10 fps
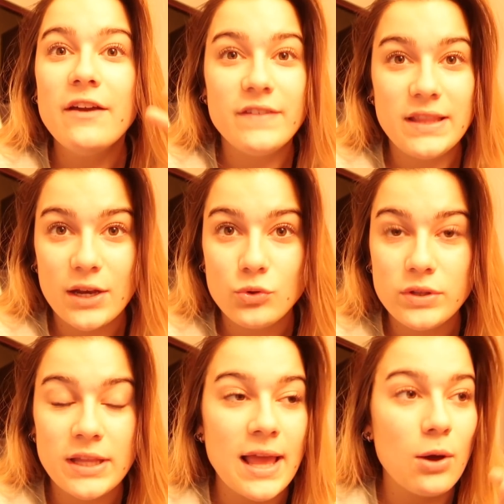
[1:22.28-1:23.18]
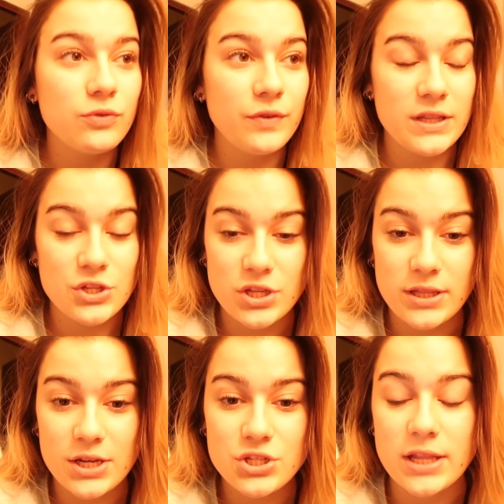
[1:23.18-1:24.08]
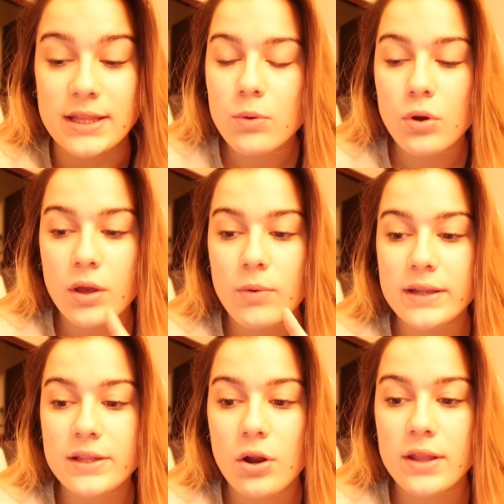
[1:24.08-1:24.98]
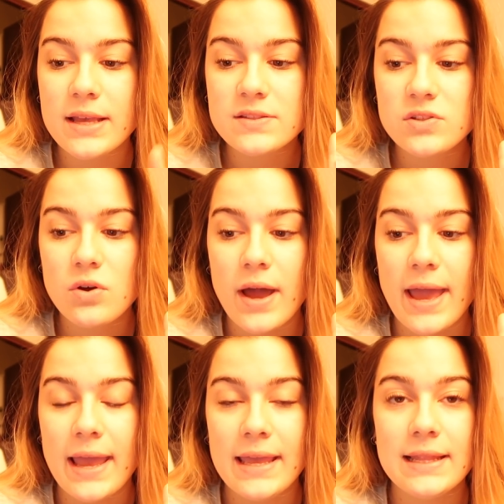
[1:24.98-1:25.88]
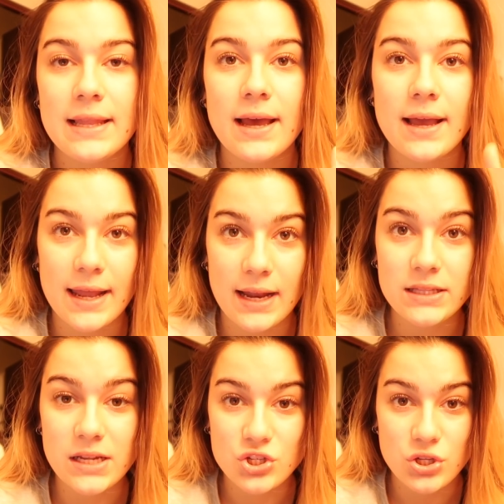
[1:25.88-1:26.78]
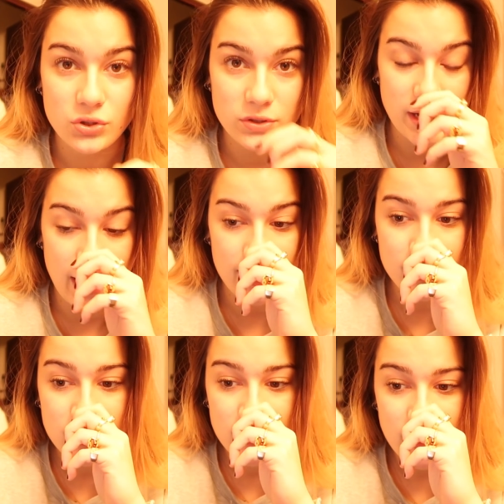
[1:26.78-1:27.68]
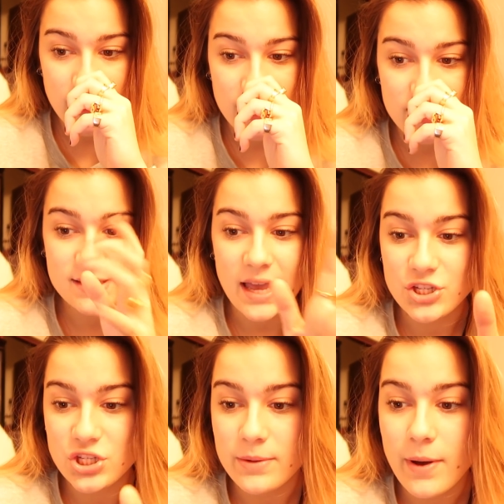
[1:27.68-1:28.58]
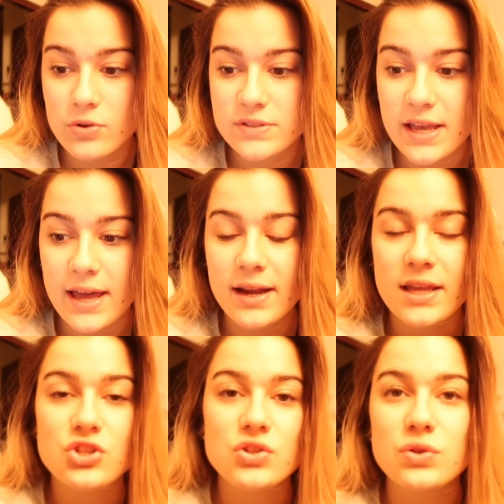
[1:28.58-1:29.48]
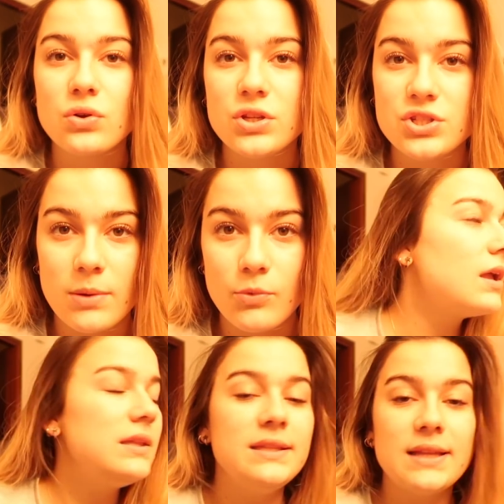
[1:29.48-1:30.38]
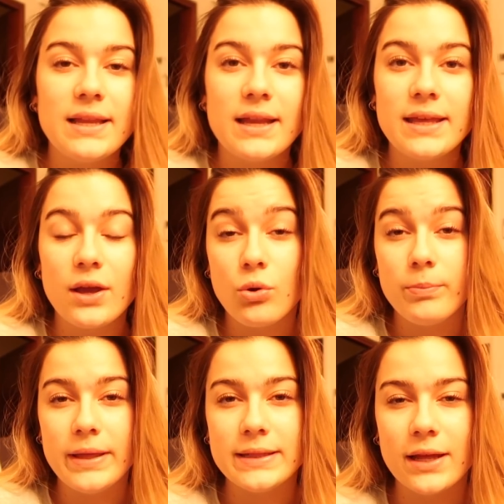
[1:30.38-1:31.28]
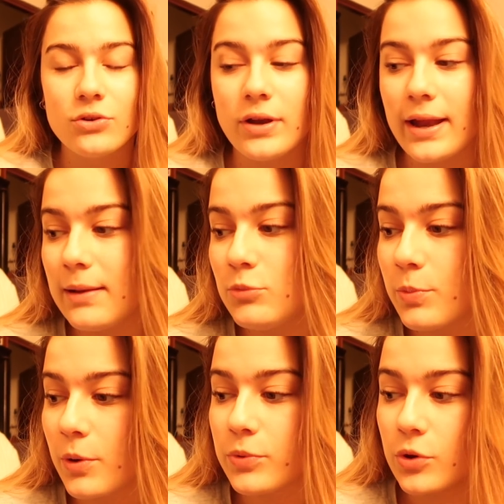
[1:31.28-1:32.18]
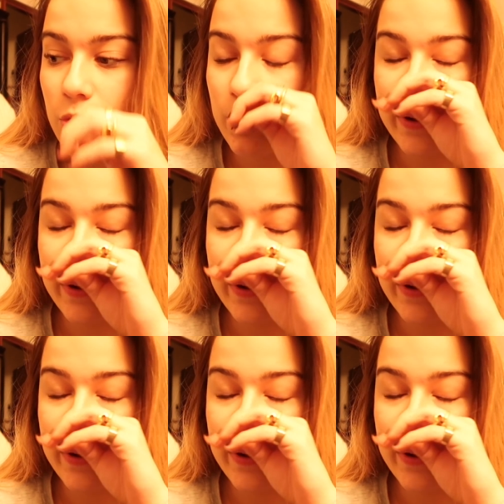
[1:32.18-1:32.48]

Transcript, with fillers: vedere tutti gli outfit eccetera eccetera quello che guarderò adesso è il canale 303 eh, Sky Cinema Oscar che ci sono diciamo gli italiani che commentano non è il mio proprio